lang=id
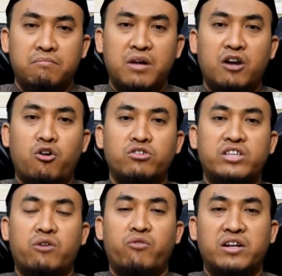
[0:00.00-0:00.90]

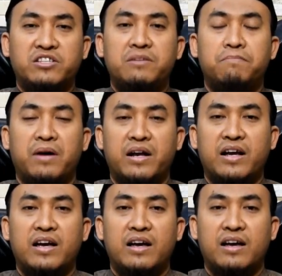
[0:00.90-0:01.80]
berkonsekuensi
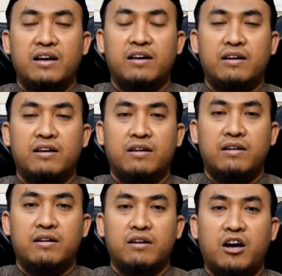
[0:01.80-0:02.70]
pada
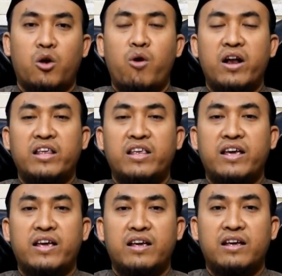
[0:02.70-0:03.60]

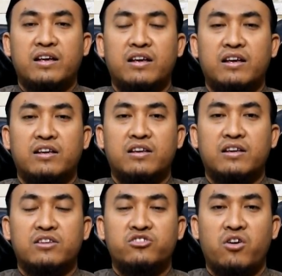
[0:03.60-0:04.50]
keluarnya
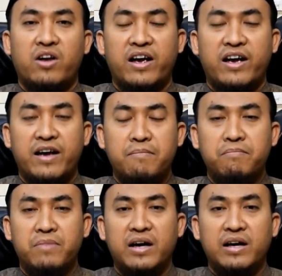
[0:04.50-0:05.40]
seorang
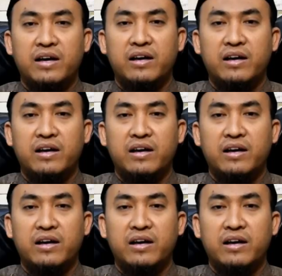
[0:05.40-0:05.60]
hamba